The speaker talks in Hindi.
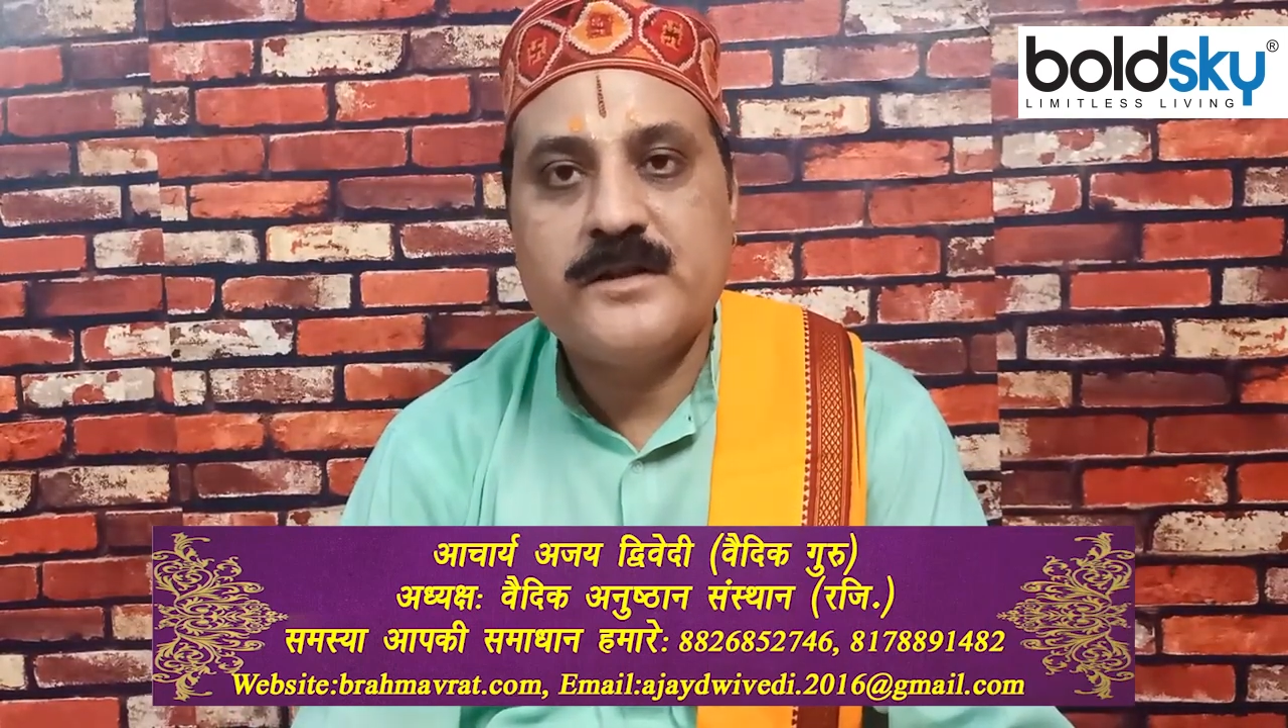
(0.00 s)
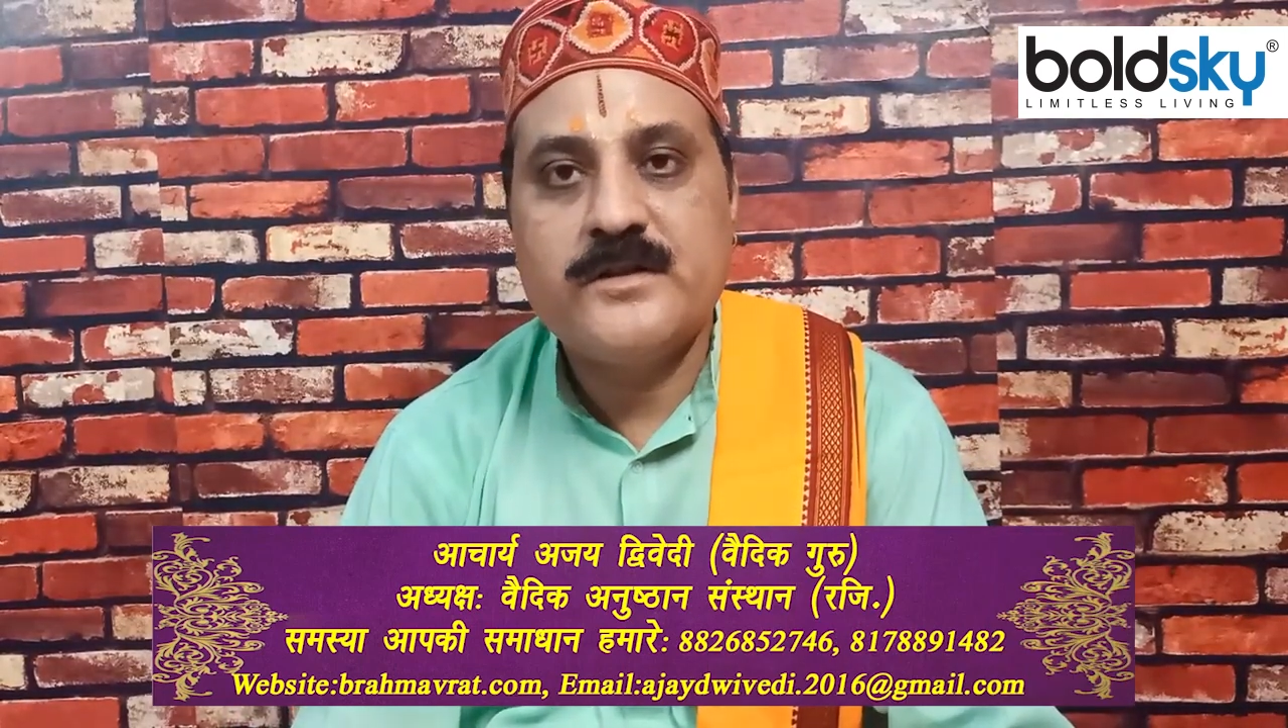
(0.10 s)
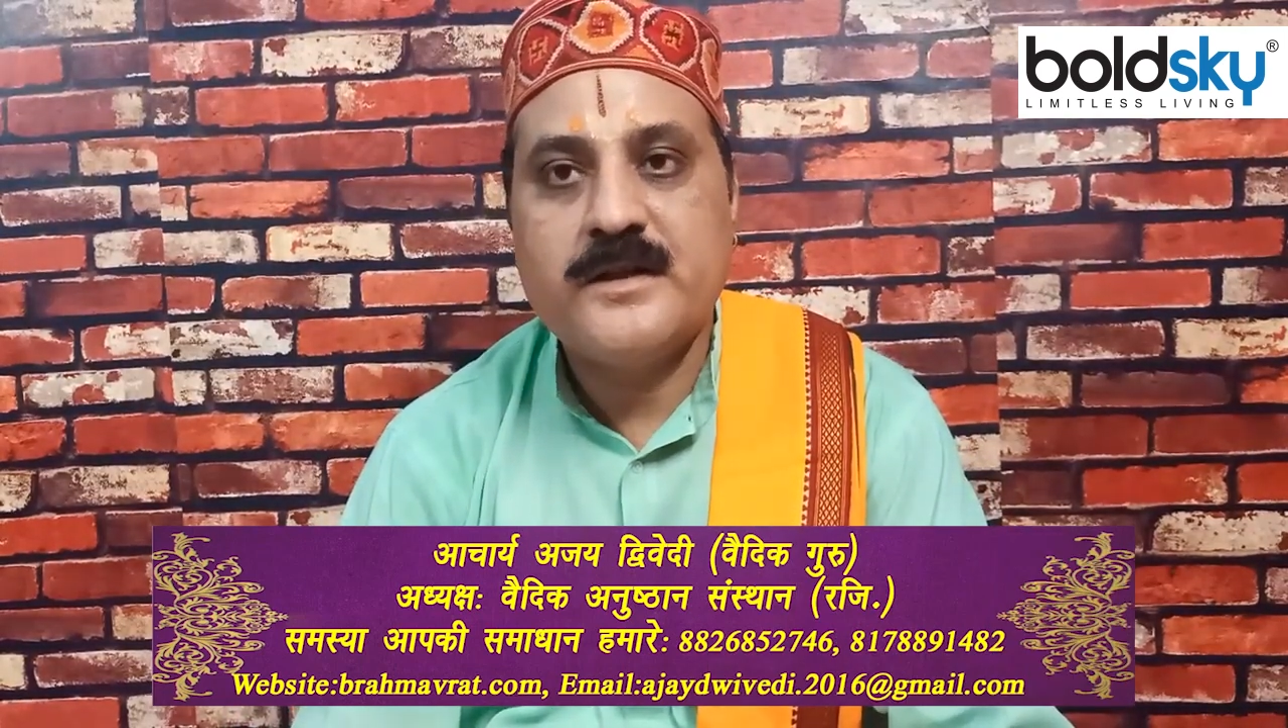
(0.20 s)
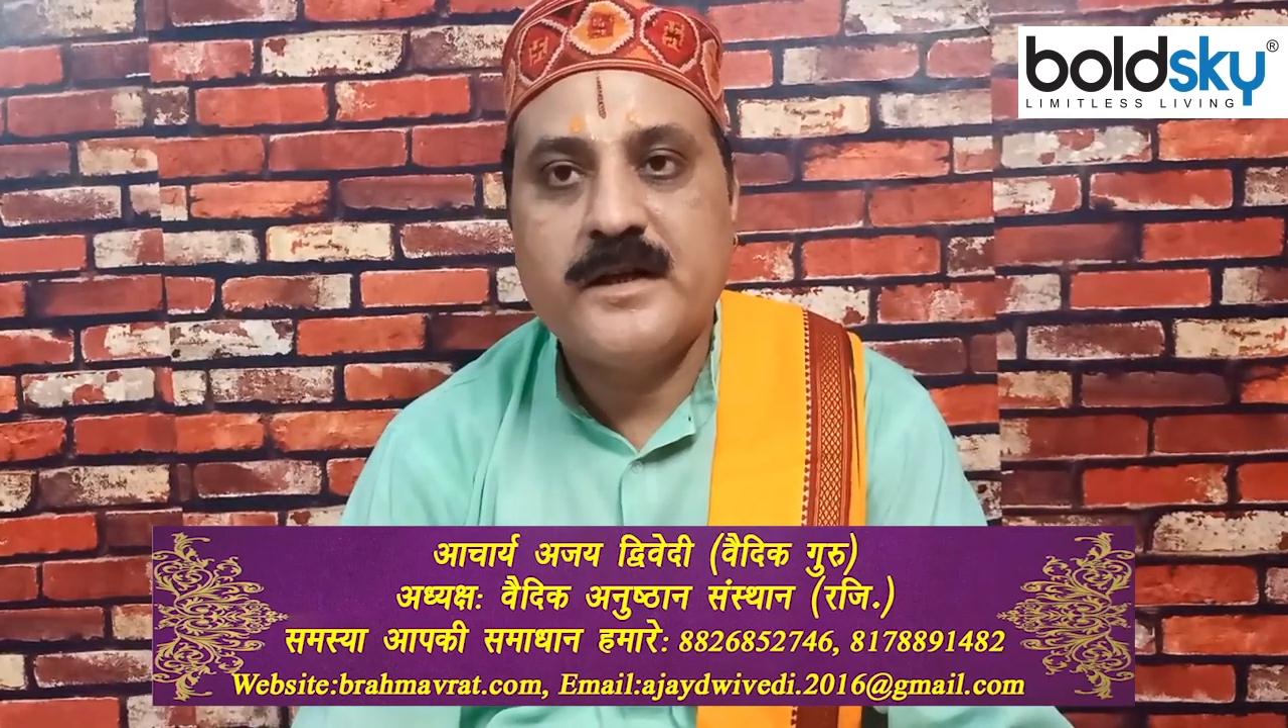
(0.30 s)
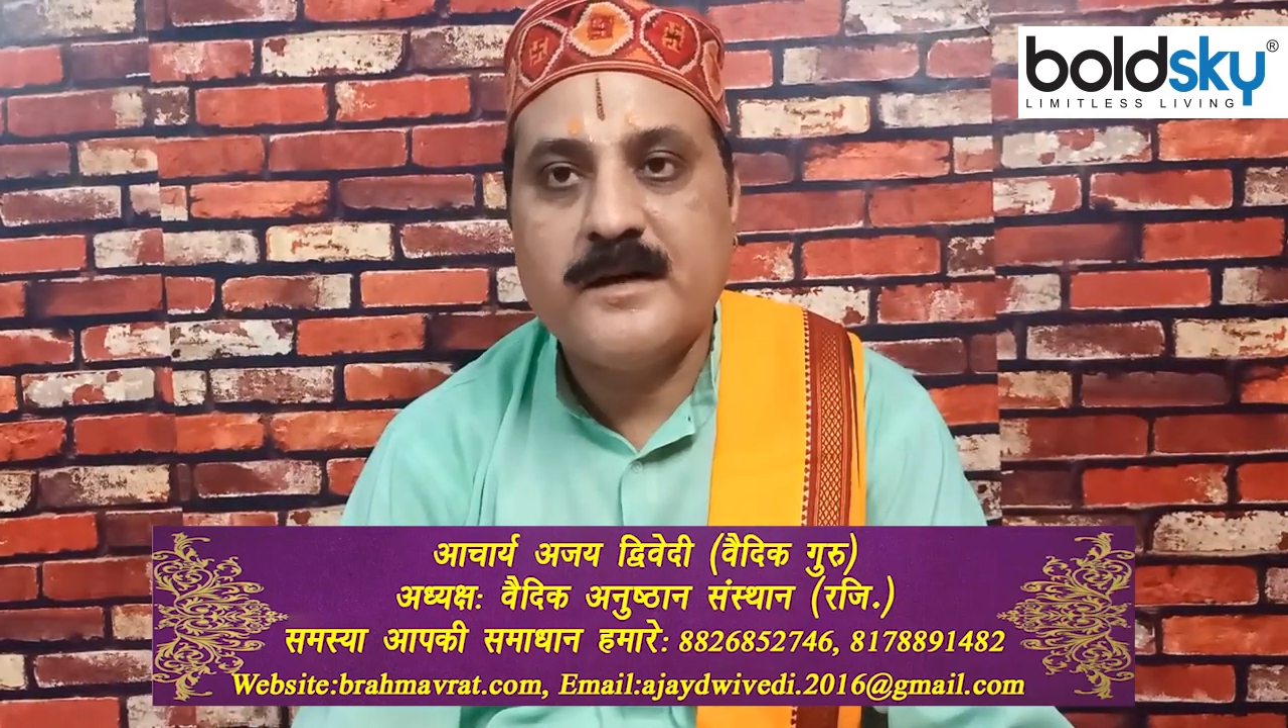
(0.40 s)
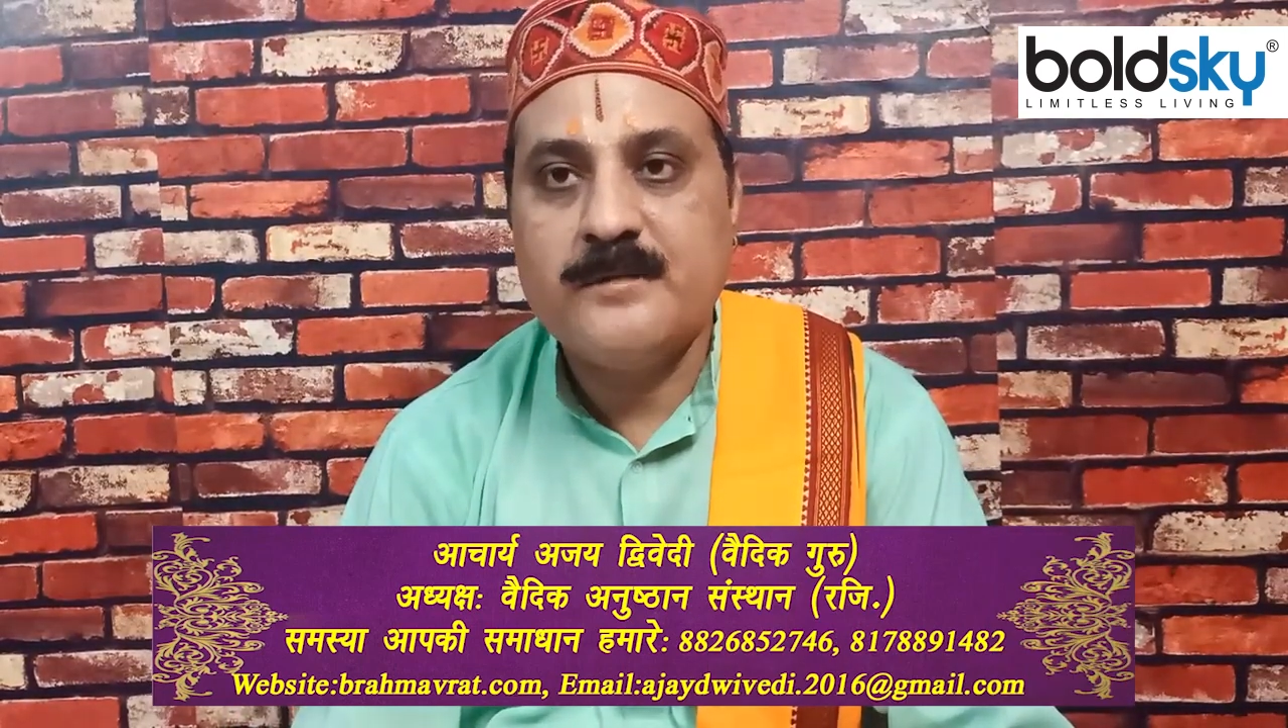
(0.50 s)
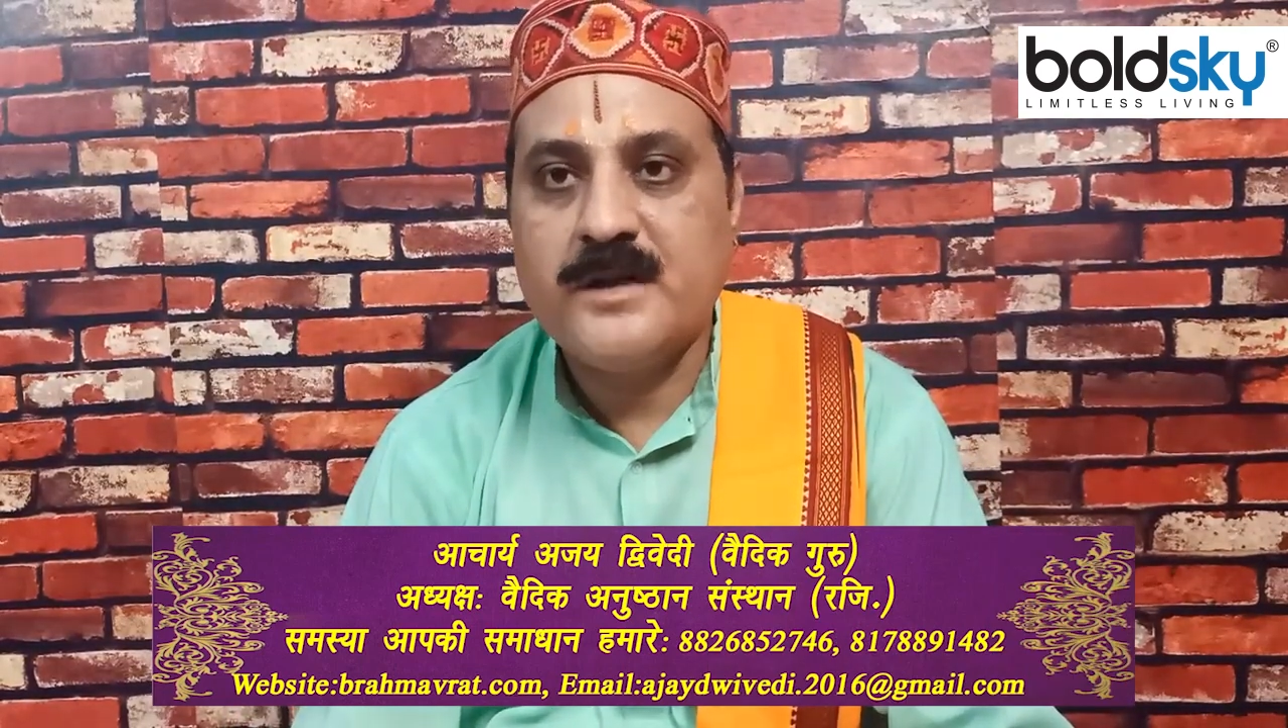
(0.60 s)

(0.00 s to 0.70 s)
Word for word: जय श्री